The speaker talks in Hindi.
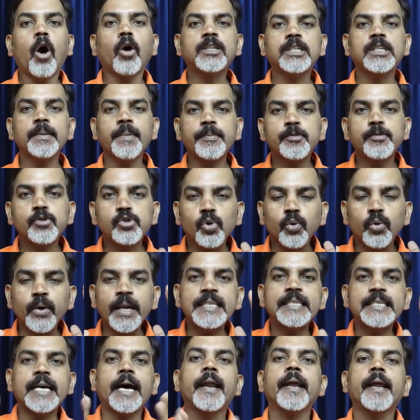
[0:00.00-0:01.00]
और जब आप
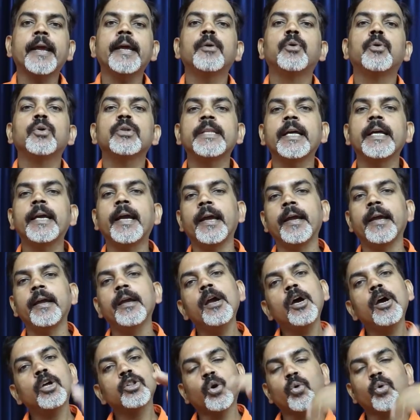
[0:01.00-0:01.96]
सोने जा रहे होते हैं